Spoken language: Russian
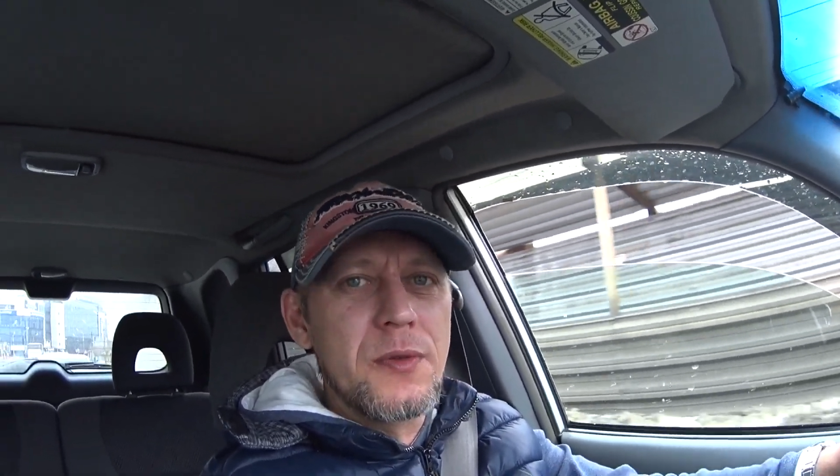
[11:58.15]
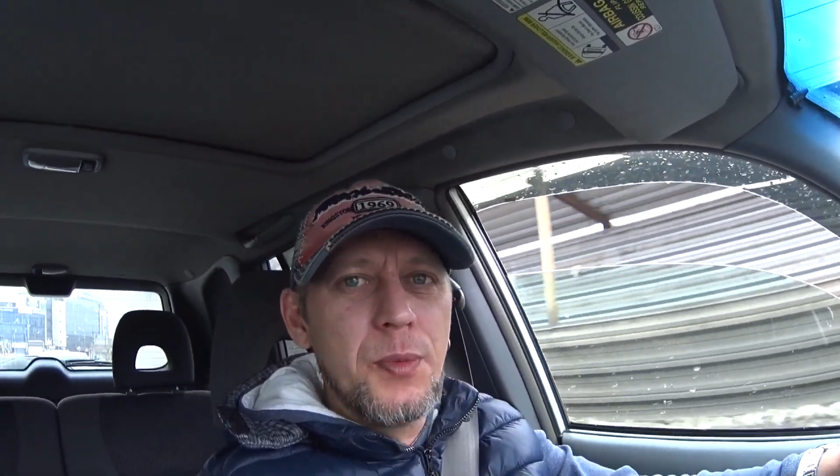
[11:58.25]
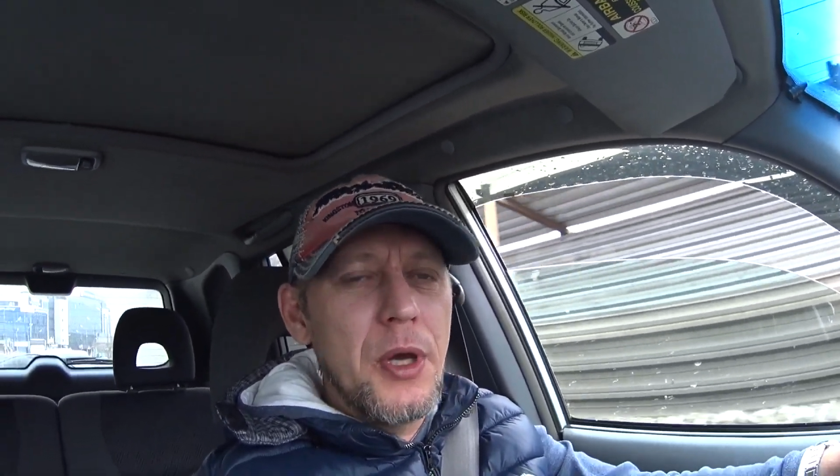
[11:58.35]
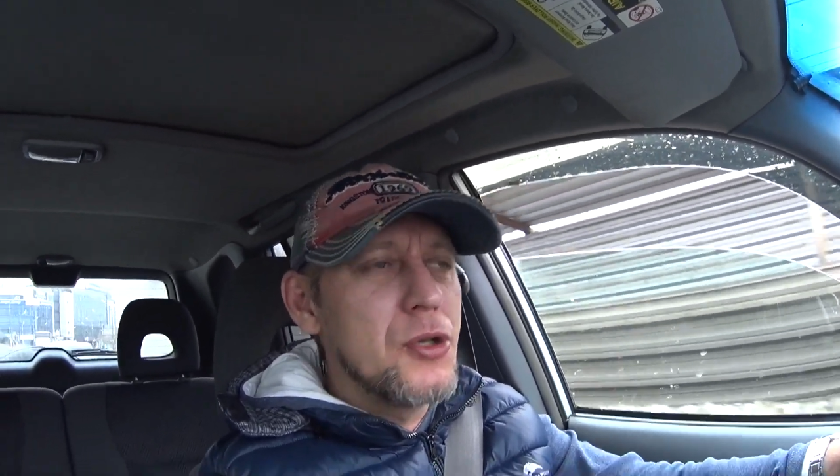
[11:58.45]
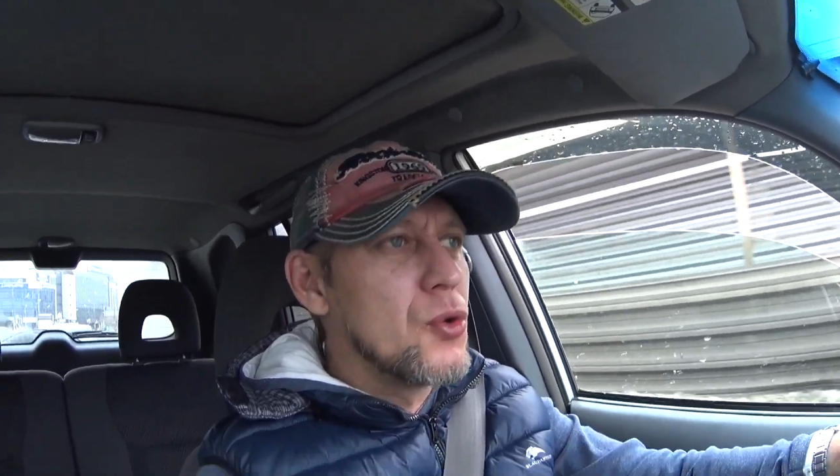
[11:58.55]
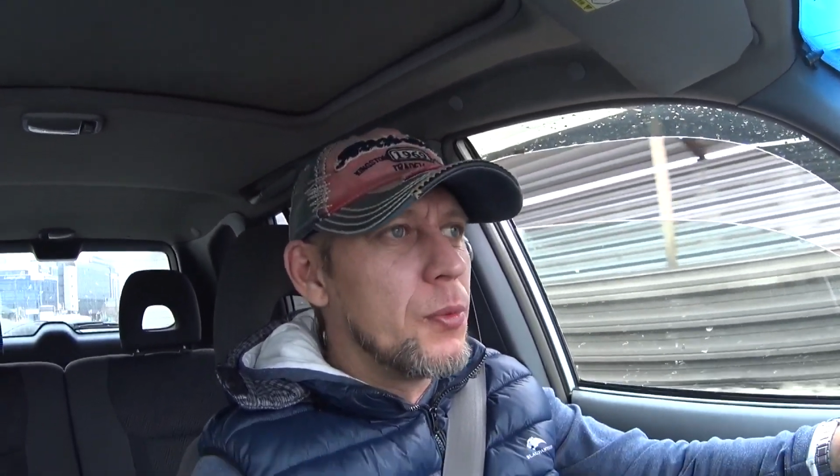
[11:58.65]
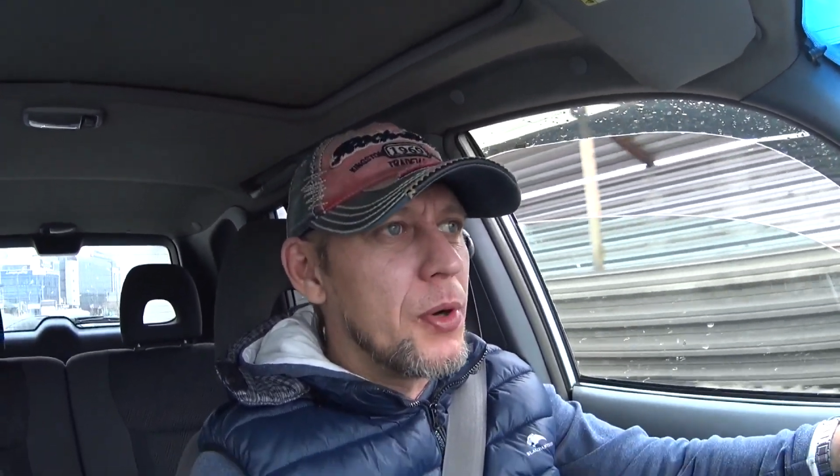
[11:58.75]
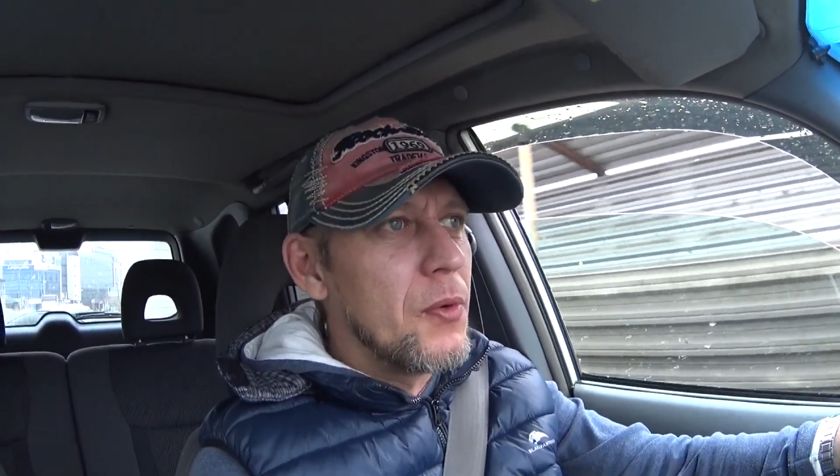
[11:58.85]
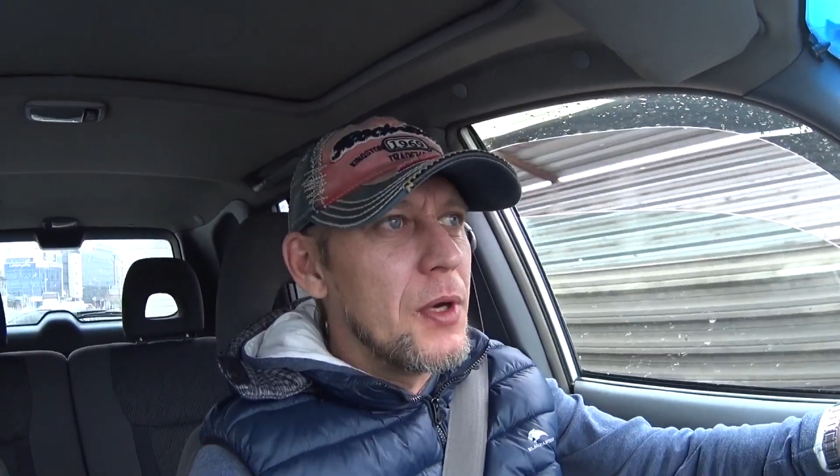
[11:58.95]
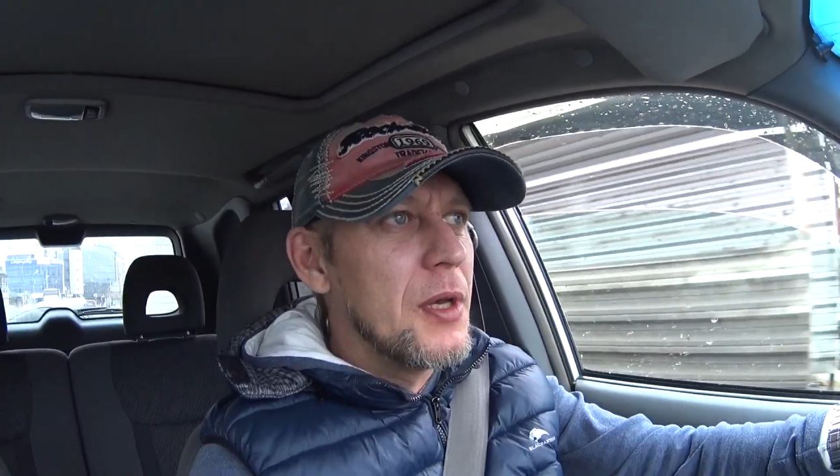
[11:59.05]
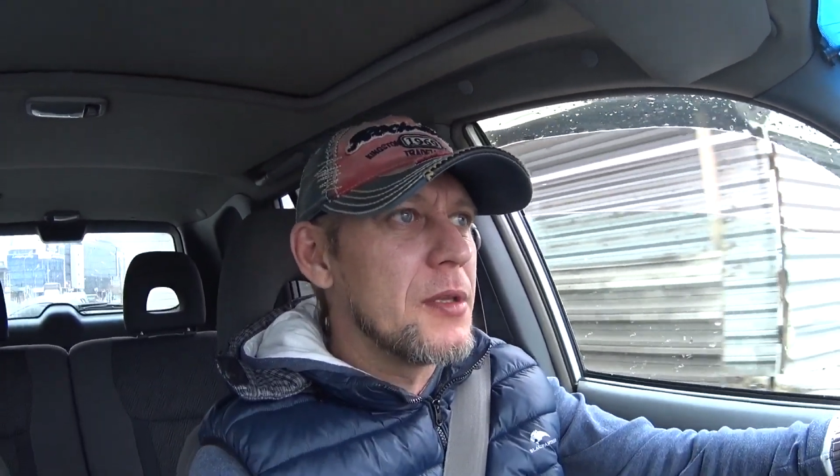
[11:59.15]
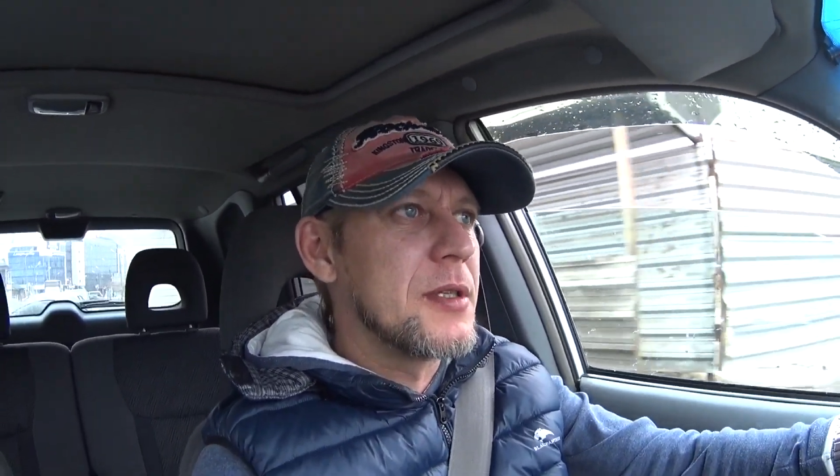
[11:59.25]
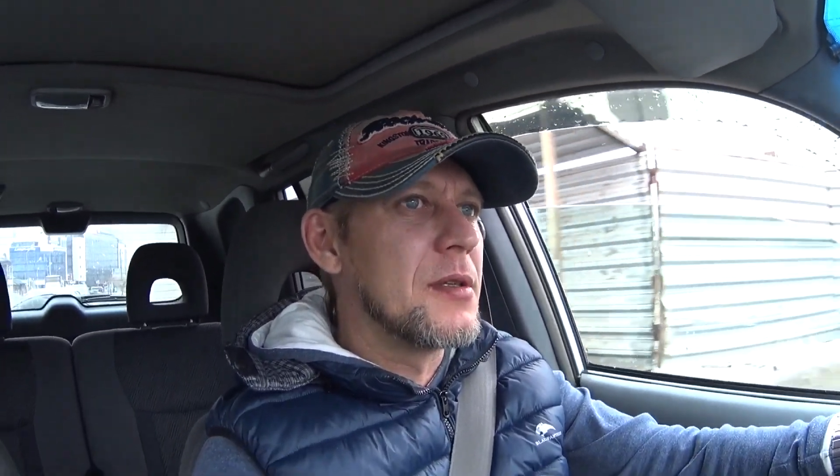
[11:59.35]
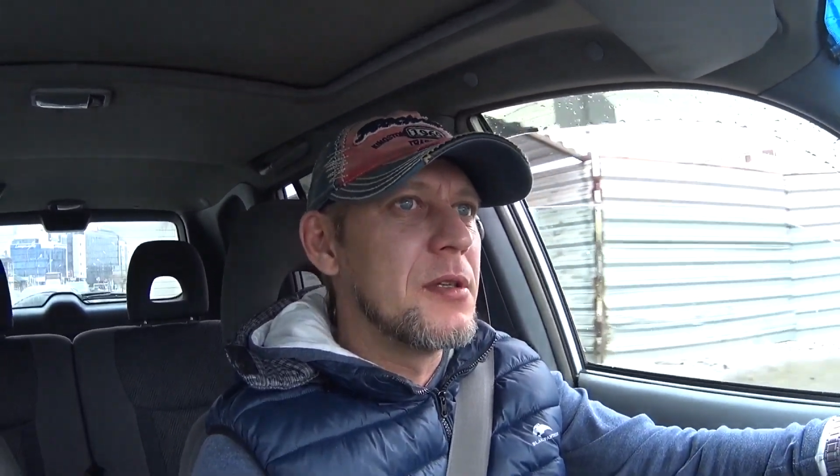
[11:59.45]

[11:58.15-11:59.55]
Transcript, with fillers: спячку, провалялся на